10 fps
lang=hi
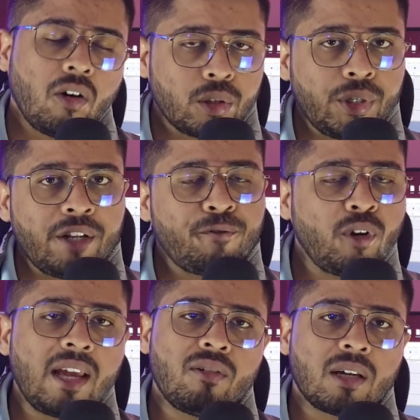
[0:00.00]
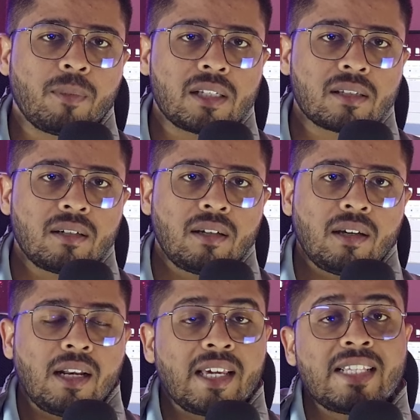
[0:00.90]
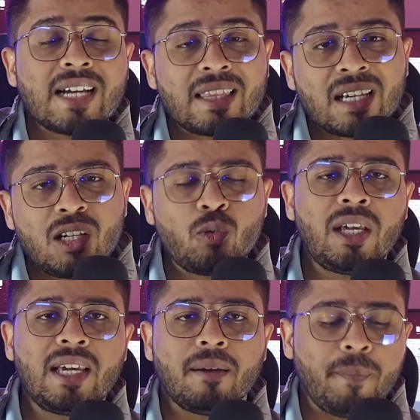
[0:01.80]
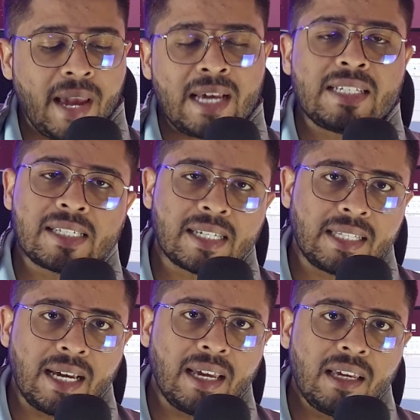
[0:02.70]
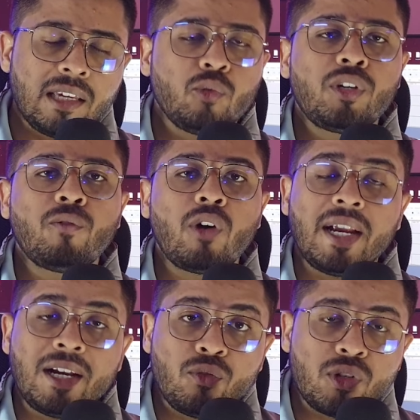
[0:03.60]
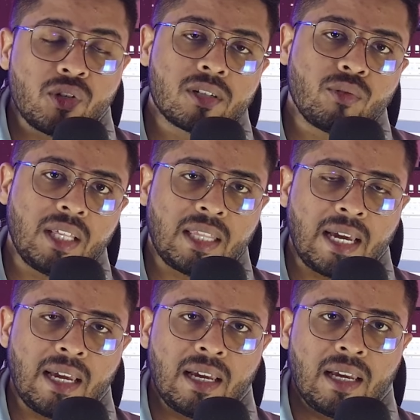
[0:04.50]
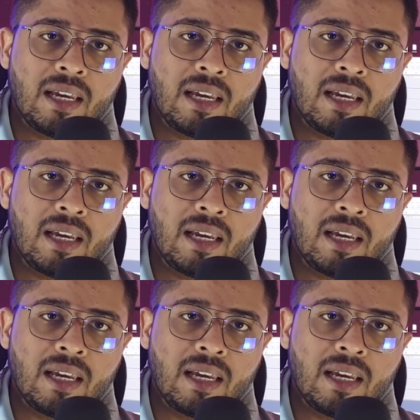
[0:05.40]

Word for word: ऑथोरिटी फुल है उनके पास लेकिन जाता क्यों नहीं है बैंक जा सकता है क्योंकि वो इंडिविजुअल्स को देता है